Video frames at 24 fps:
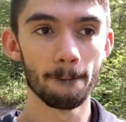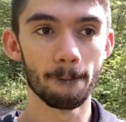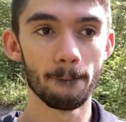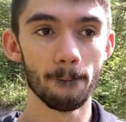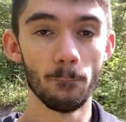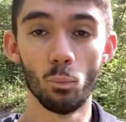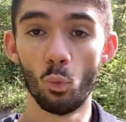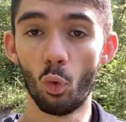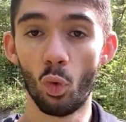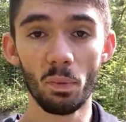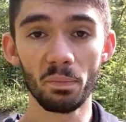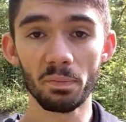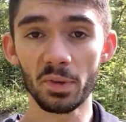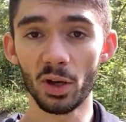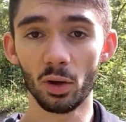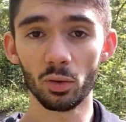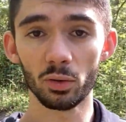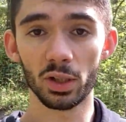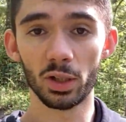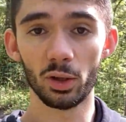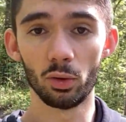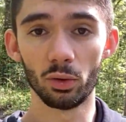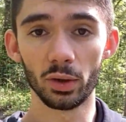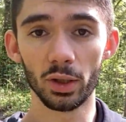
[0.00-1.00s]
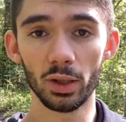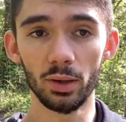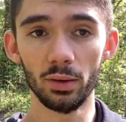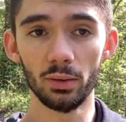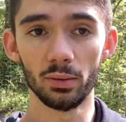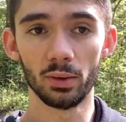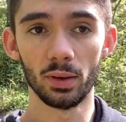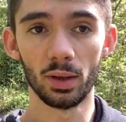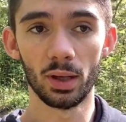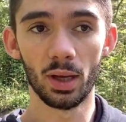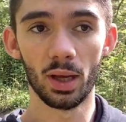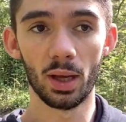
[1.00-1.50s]
moins bien en théorie,
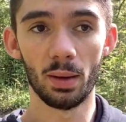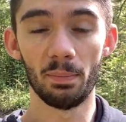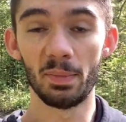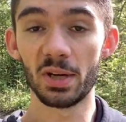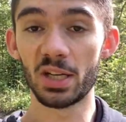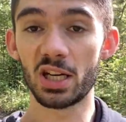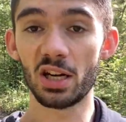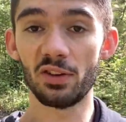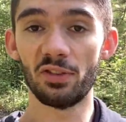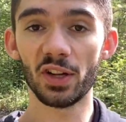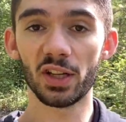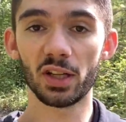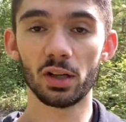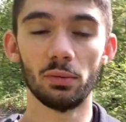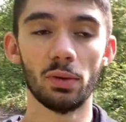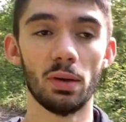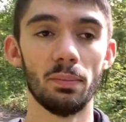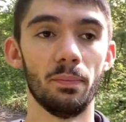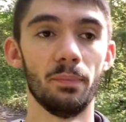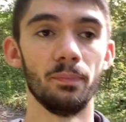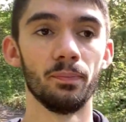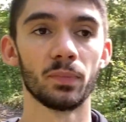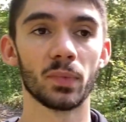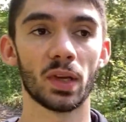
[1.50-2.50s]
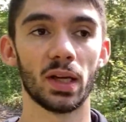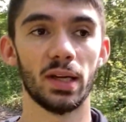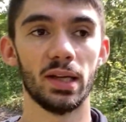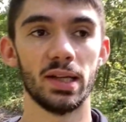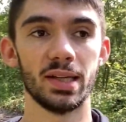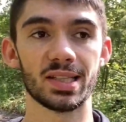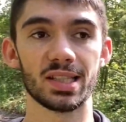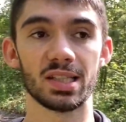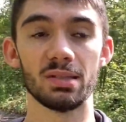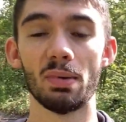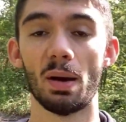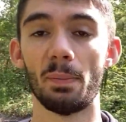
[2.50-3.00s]
mais je l'ai faite quand même. Et
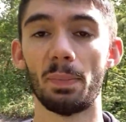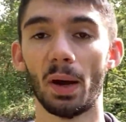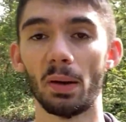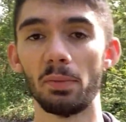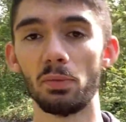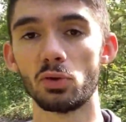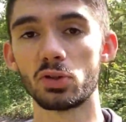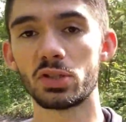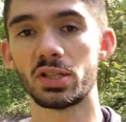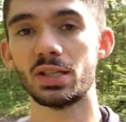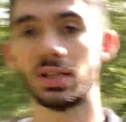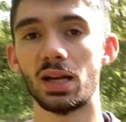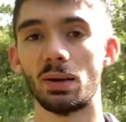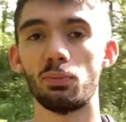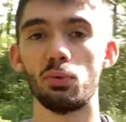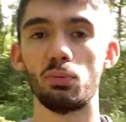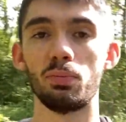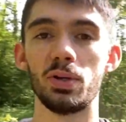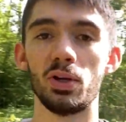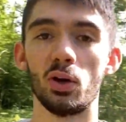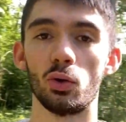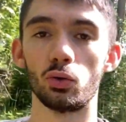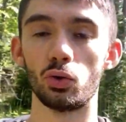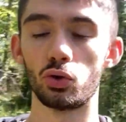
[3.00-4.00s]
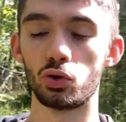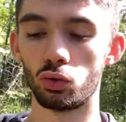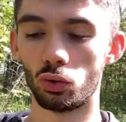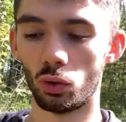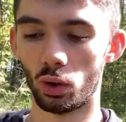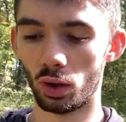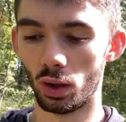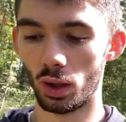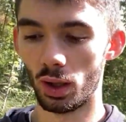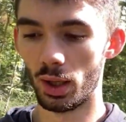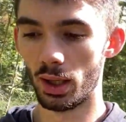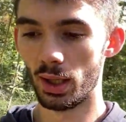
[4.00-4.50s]
ce qui m'a permis aussi de la publier en deux
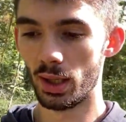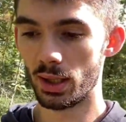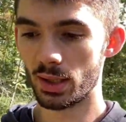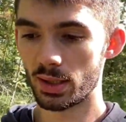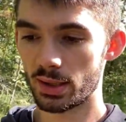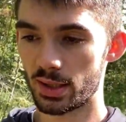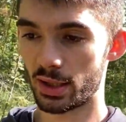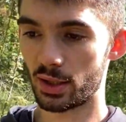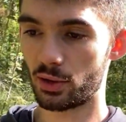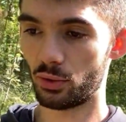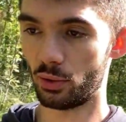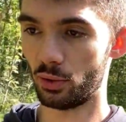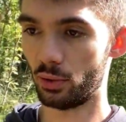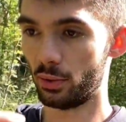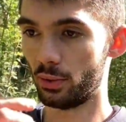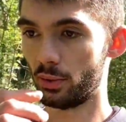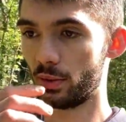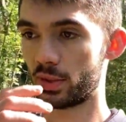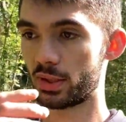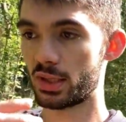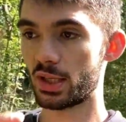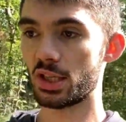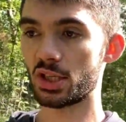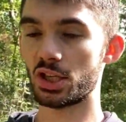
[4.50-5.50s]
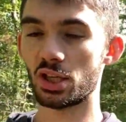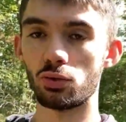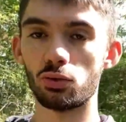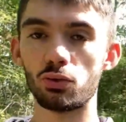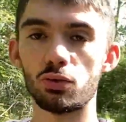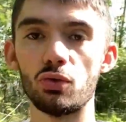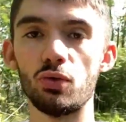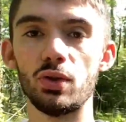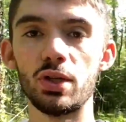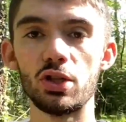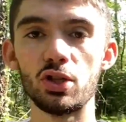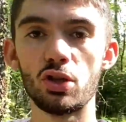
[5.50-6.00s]
jours, c'est que, tu sais, j'ai toute
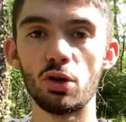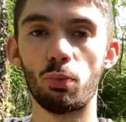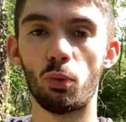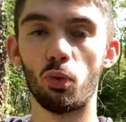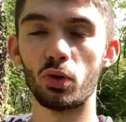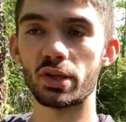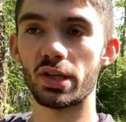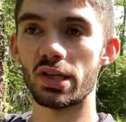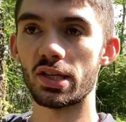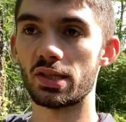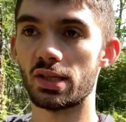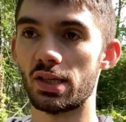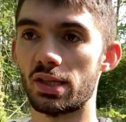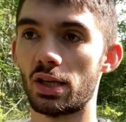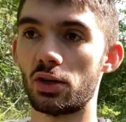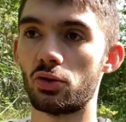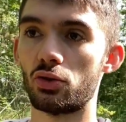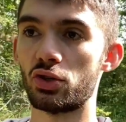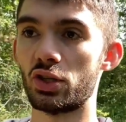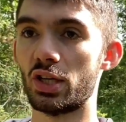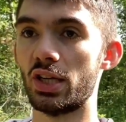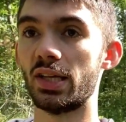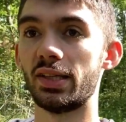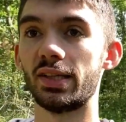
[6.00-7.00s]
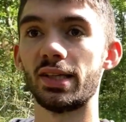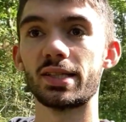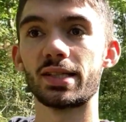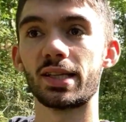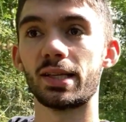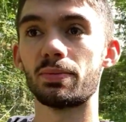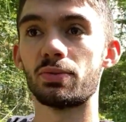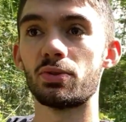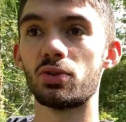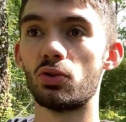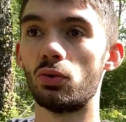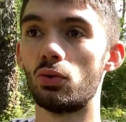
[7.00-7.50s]
une liste de process, c'est-à-dire que j'ai la
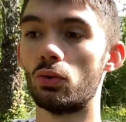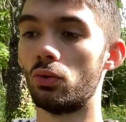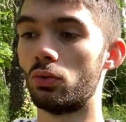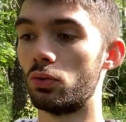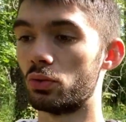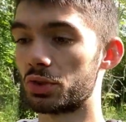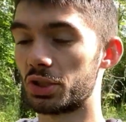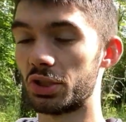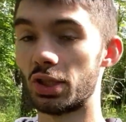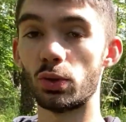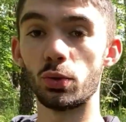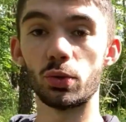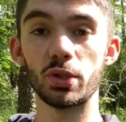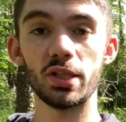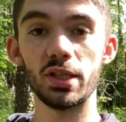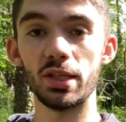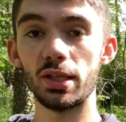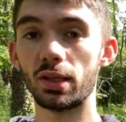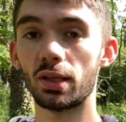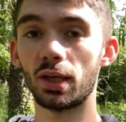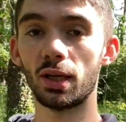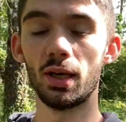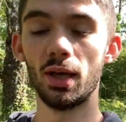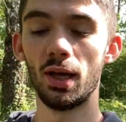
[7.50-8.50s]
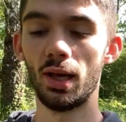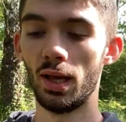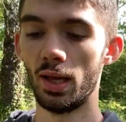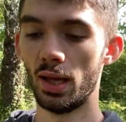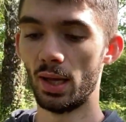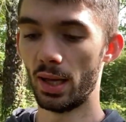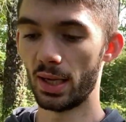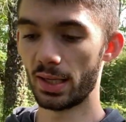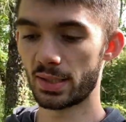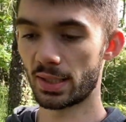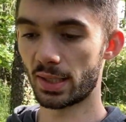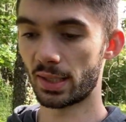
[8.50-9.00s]
description, j'ai le titre,
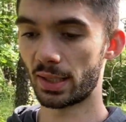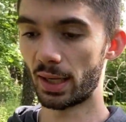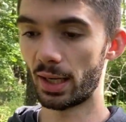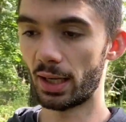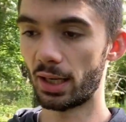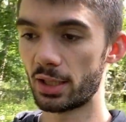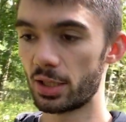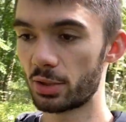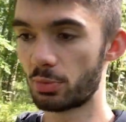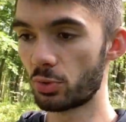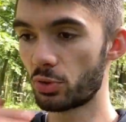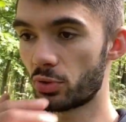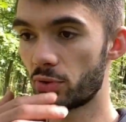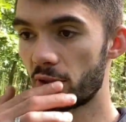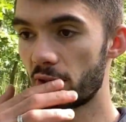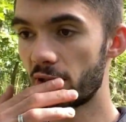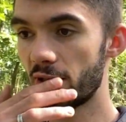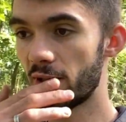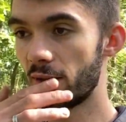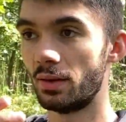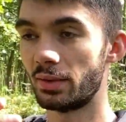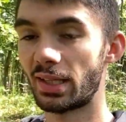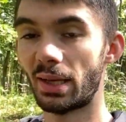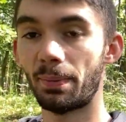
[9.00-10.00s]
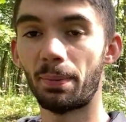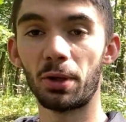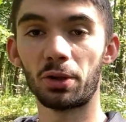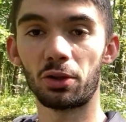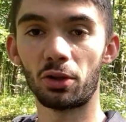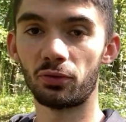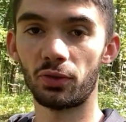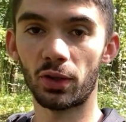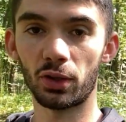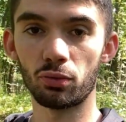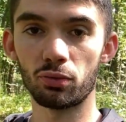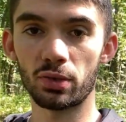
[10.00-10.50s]
etc. Et là, je me suis dit, t'as pas le temps de
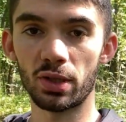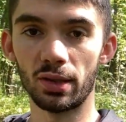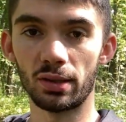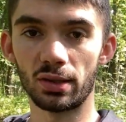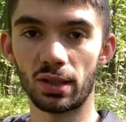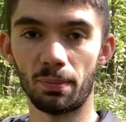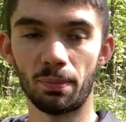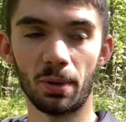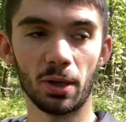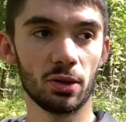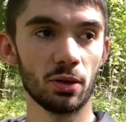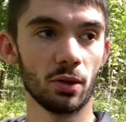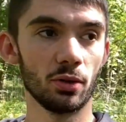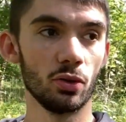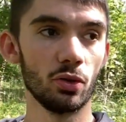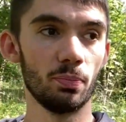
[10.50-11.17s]
faire tout ça, t'as pas le temps de